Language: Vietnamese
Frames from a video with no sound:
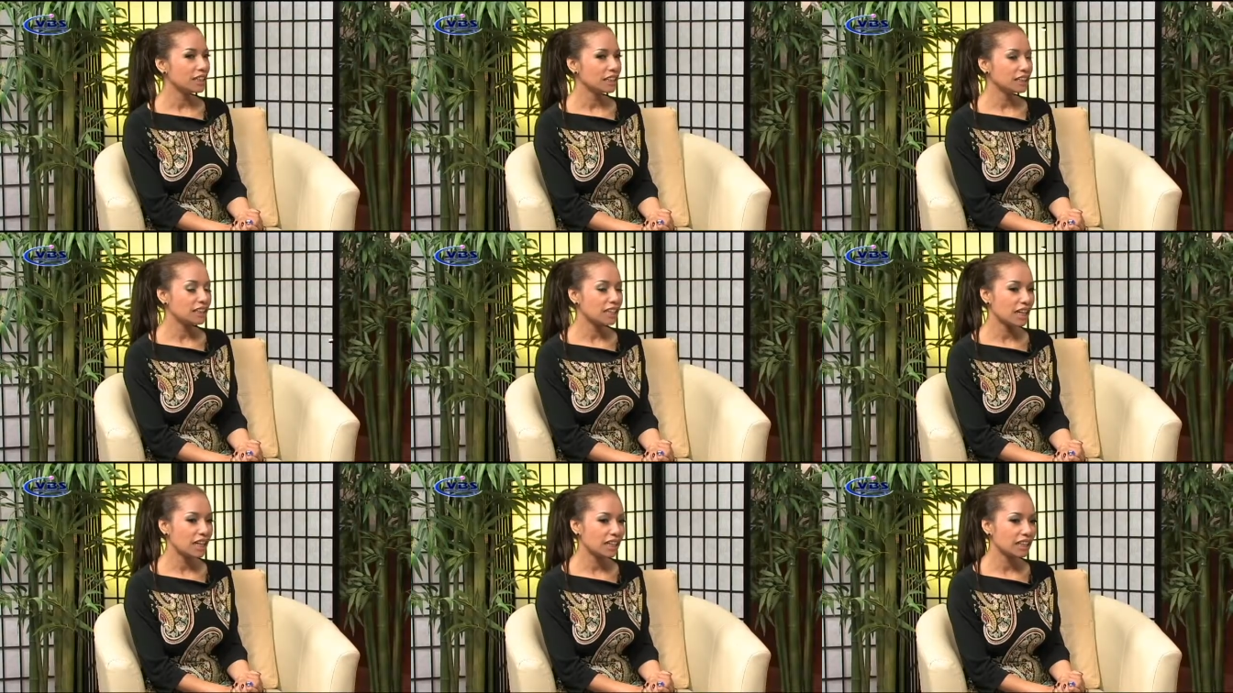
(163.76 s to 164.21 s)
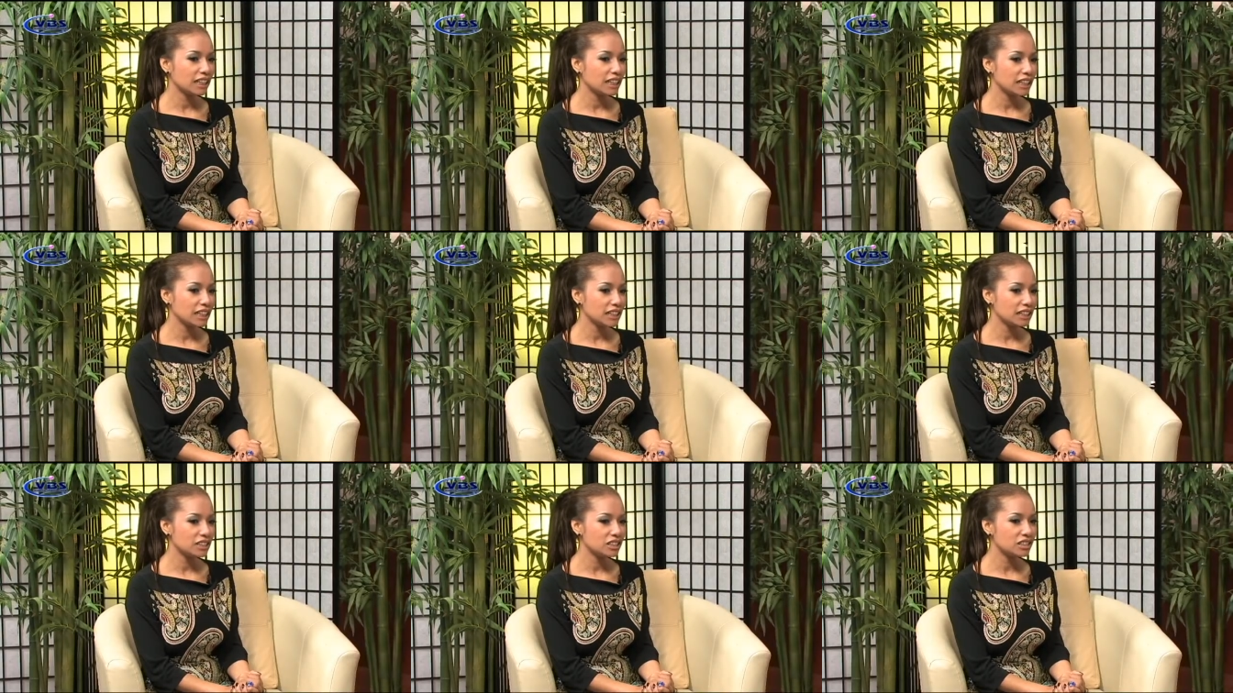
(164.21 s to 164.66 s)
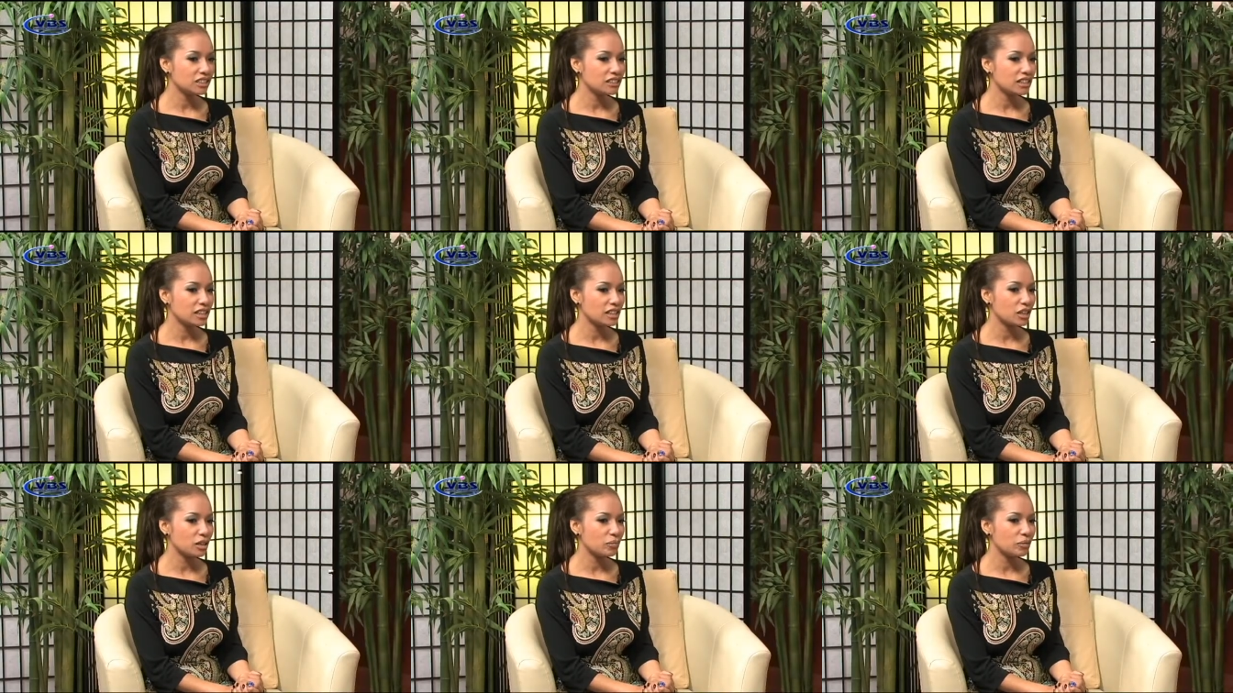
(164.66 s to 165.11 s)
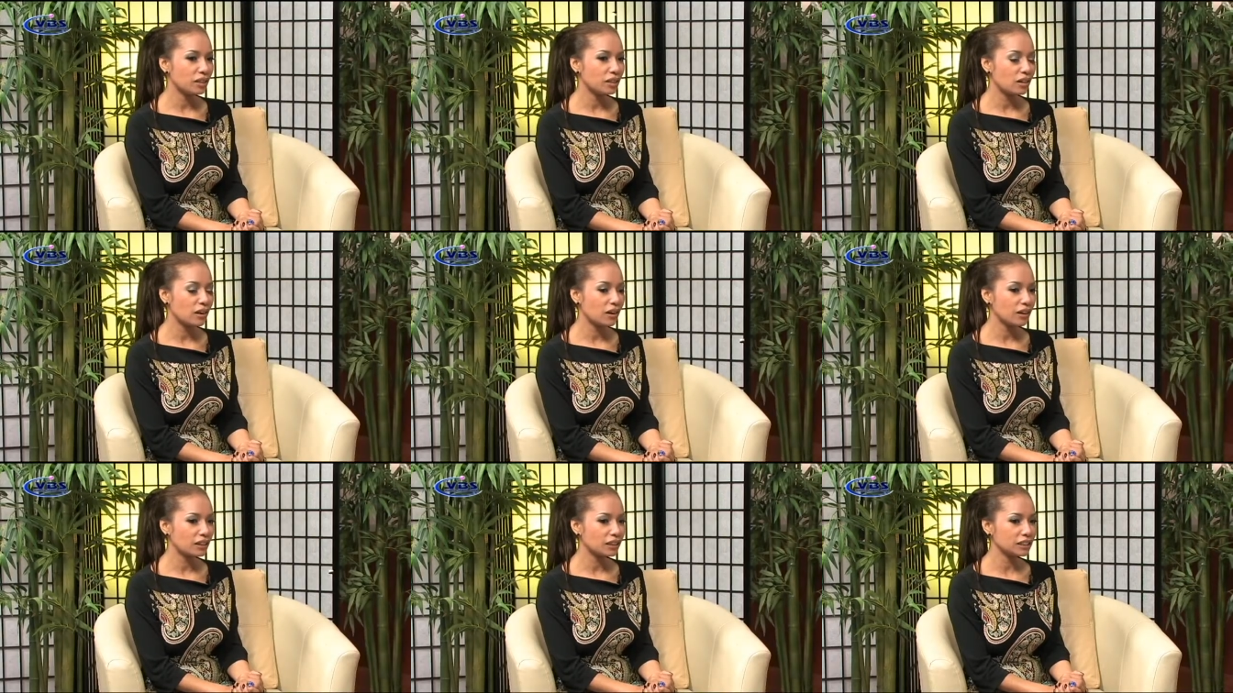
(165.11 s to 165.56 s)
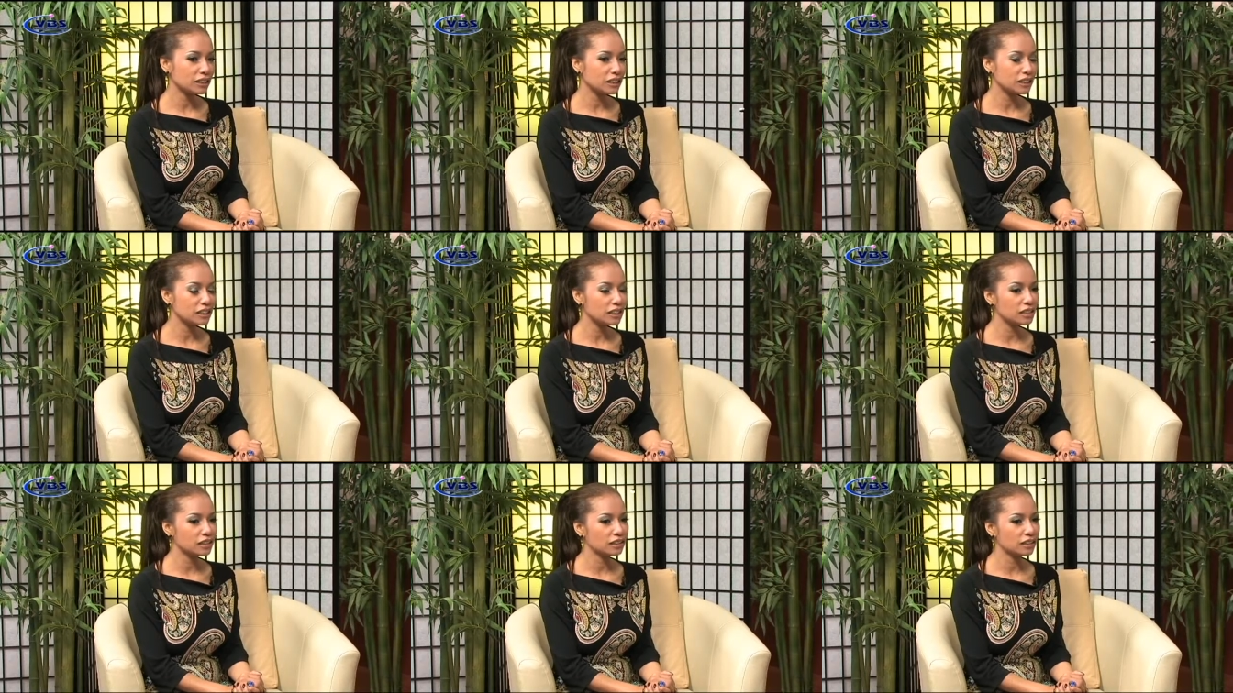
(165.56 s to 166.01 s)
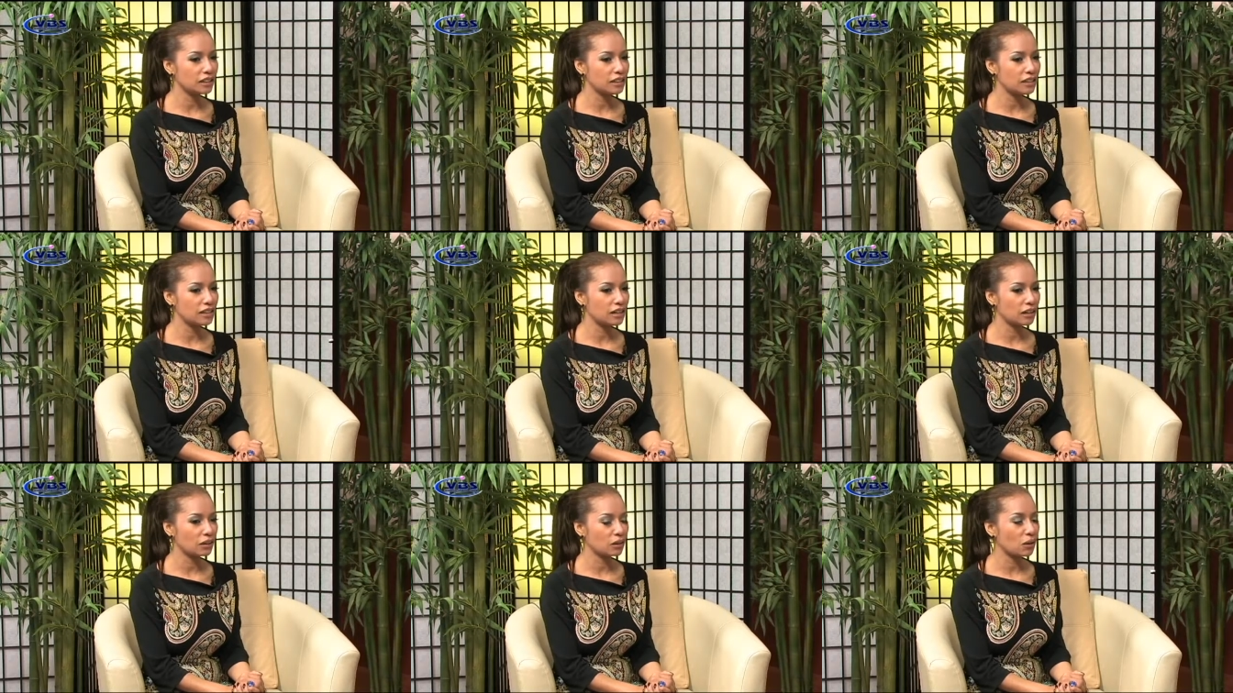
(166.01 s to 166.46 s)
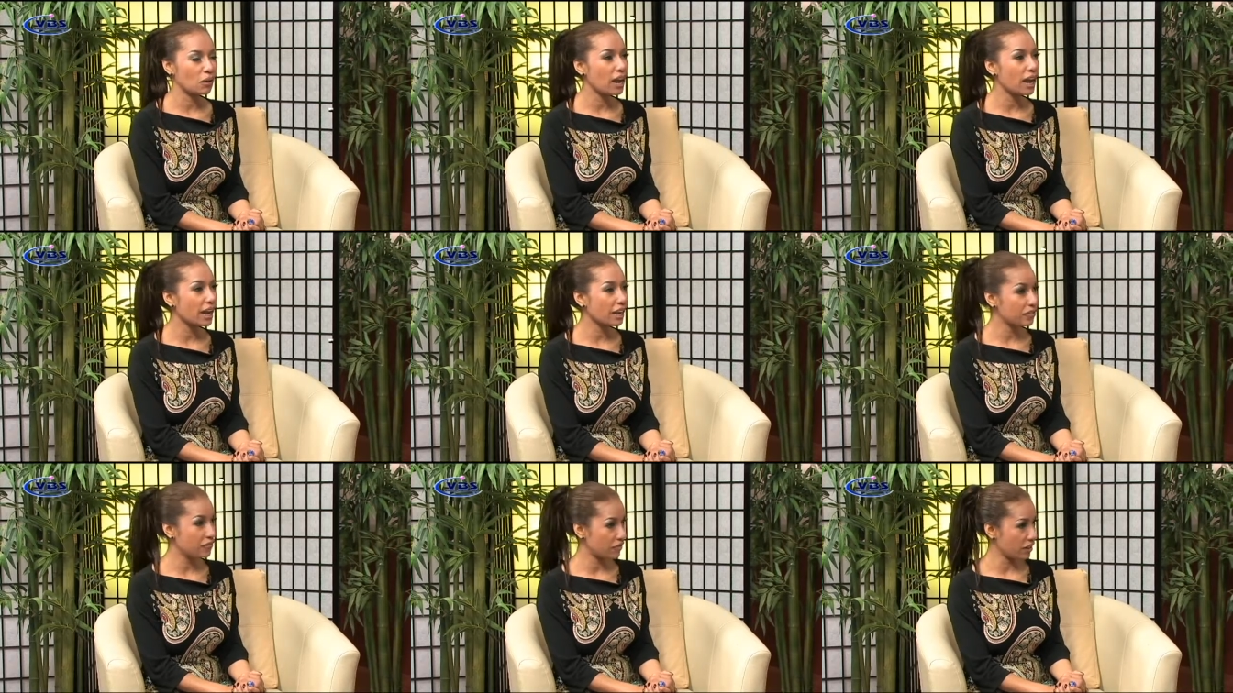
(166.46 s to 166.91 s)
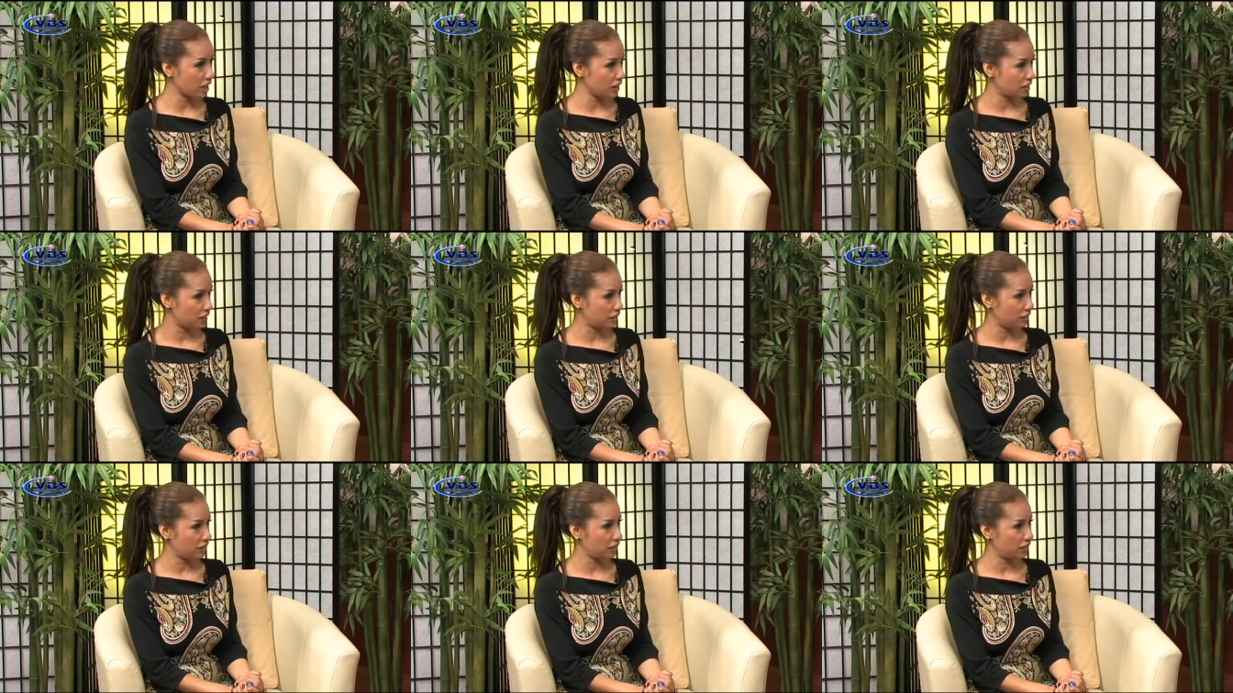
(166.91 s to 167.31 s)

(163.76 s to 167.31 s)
thưa anh chương trình ở bên đó thường thì là có hai phần